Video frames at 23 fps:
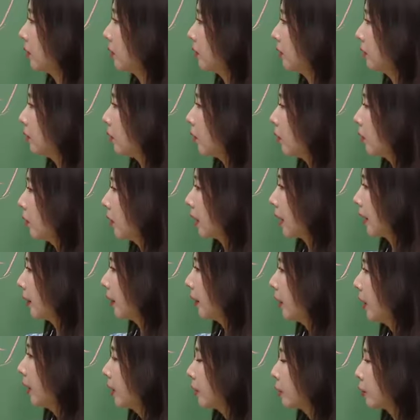그건가요?
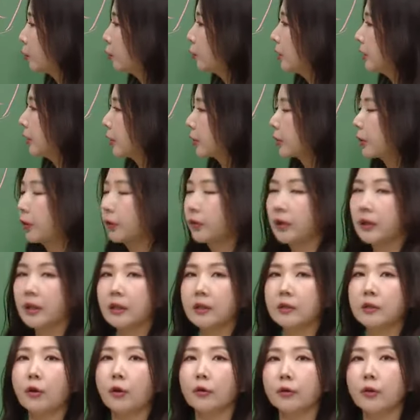그래서 윤리적 선택이
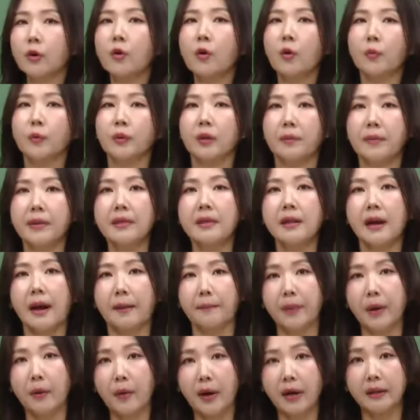그 어떤 것보다 맨날
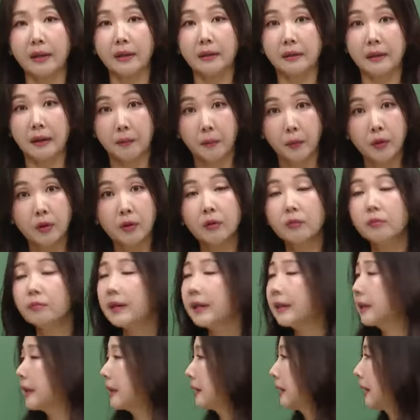앞에 와야 된다. 뭐 이런
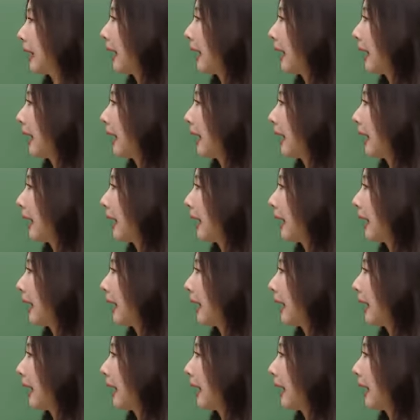메시지